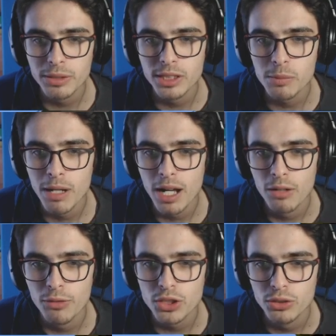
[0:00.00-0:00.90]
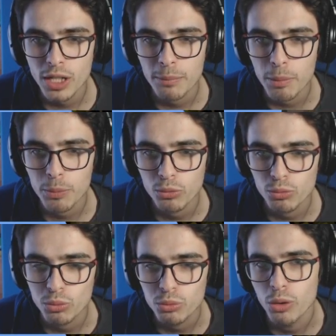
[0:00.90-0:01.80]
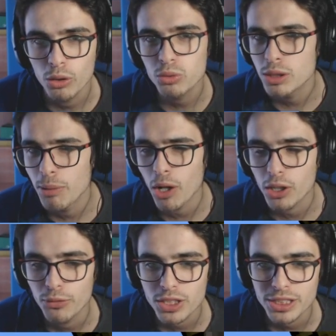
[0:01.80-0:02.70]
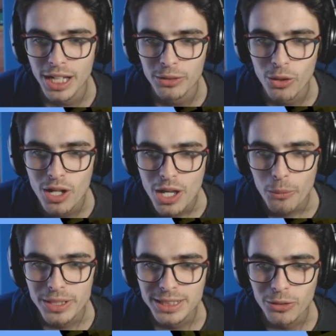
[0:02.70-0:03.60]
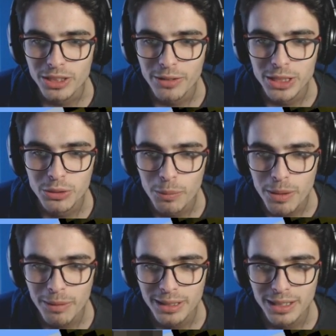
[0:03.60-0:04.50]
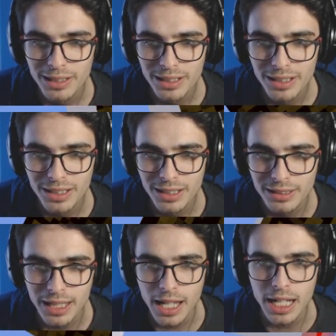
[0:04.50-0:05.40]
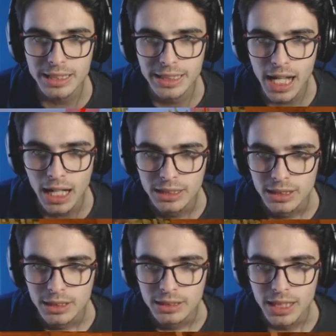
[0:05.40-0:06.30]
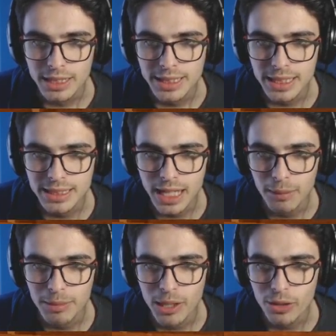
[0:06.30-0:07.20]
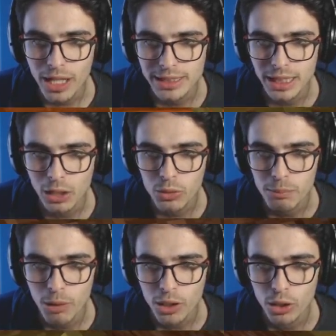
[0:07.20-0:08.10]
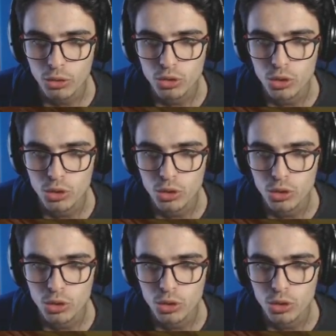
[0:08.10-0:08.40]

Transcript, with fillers: questa roba forse non ha proprio... non tutti i blocchi forse hanno questa cosa che vi dicevo prima del... del aia! Dell'essere stabile. Ok, sì, alcuni blocchi lo